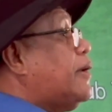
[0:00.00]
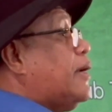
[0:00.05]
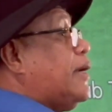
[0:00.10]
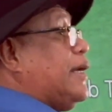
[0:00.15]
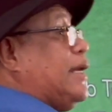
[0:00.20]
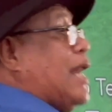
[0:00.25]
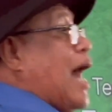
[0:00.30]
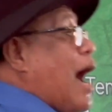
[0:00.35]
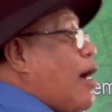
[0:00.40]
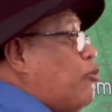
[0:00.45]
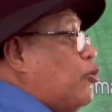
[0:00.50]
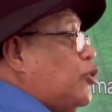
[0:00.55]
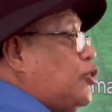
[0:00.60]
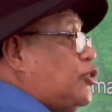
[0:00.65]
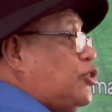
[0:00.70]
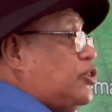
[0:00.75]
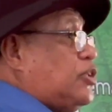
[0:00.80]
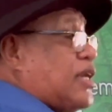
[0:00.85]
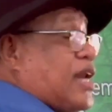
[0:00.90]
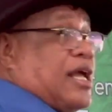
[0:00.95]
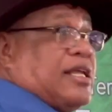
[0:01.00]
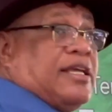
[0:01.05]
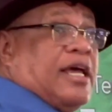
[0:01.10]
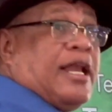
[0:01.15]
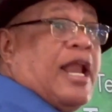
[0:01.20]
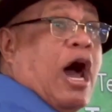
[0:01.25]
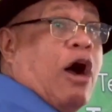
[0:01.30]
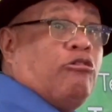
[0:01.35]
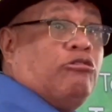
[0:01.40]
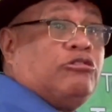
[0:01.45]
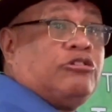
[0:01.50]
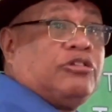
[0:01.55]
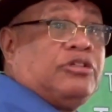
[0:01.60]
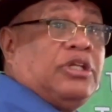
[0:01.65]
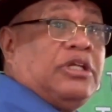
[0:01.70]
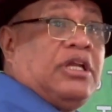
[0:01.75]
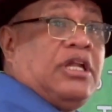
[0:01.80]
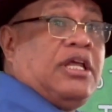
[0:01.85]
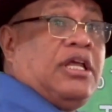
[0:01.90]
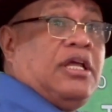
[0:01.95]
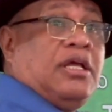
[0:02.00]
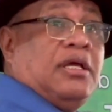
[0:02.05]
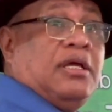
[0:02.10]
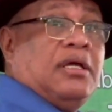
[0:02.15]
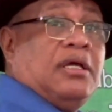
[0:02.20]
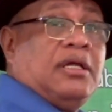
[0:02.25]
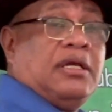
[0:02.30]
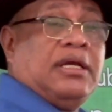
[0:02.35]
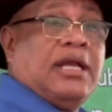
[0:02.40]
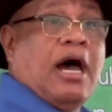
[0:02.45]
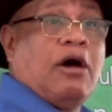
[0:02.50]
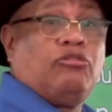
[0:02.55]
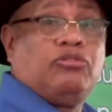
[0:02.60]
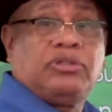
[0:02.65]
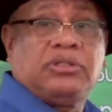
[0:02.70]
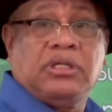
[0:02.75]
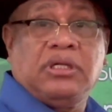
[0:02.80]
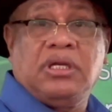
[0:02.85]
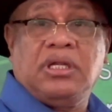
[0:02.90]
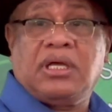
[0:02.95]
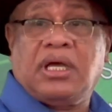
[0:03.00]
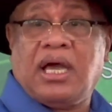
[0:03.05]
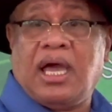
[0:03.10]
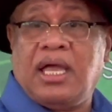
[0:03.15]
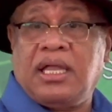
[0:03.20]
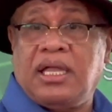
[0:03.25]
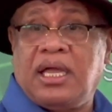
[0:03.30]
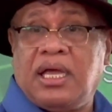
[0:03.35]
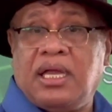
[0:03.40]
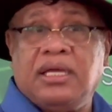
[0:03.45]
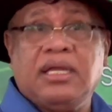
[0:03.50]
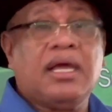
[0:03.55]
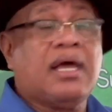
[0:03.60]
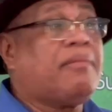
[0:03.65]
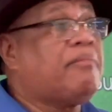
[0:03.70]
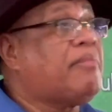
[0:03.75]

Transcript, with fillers: Daud, Raja Daud, ini Daud ini kayaknya dia